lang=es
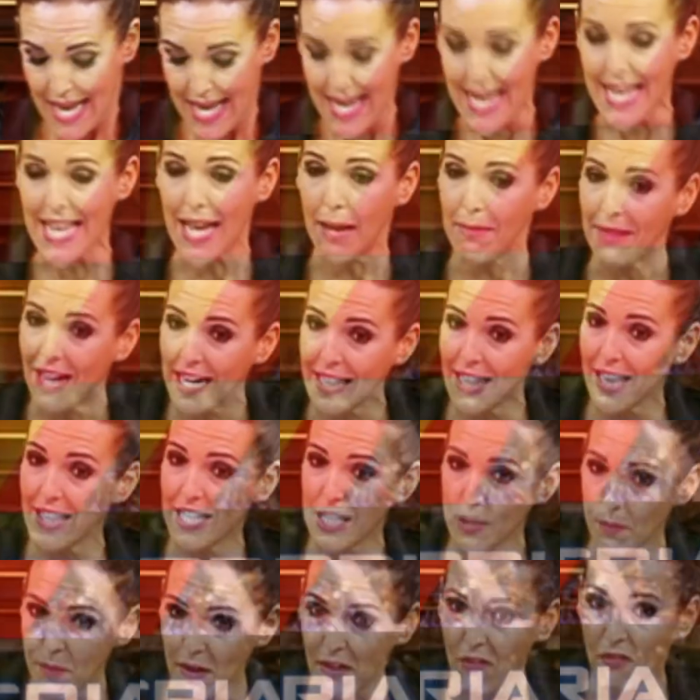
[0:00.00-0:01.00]
Y hablar de
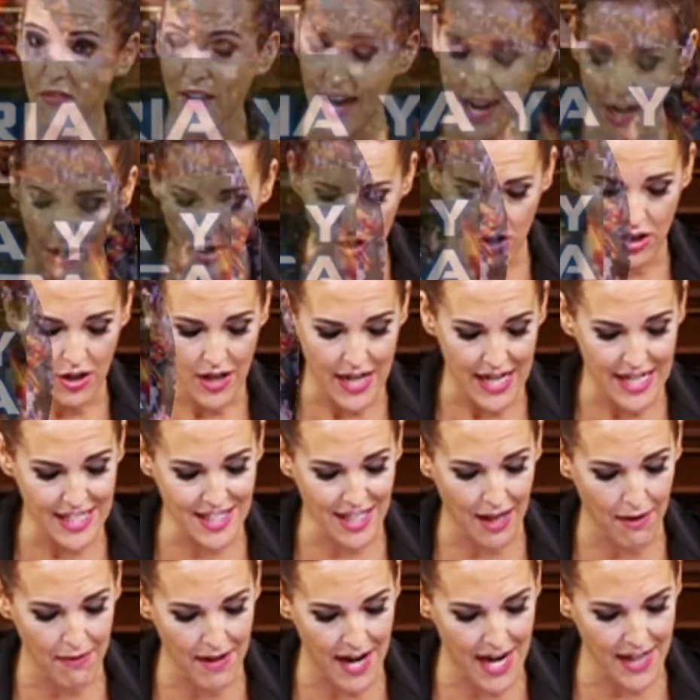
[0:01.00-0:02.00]
despilfarro es
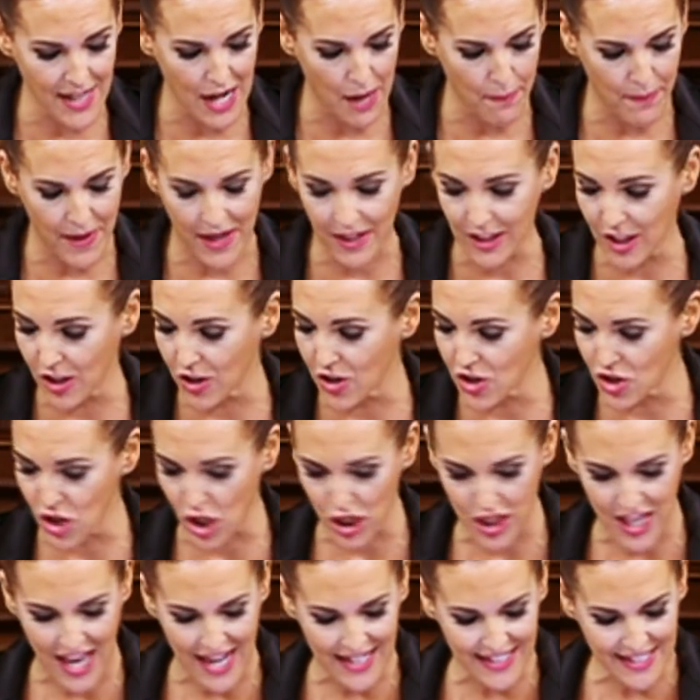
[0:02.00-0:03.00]
hablar del Partido
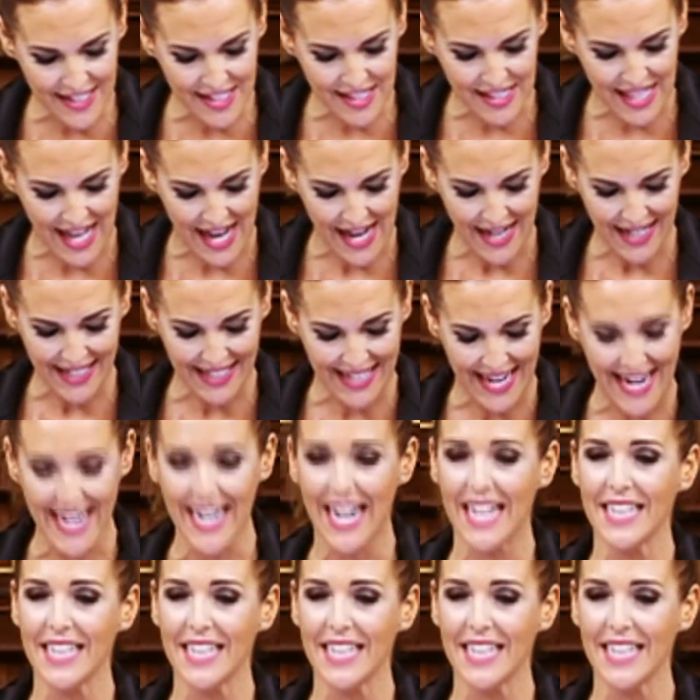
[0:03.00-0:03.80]
Socialista que en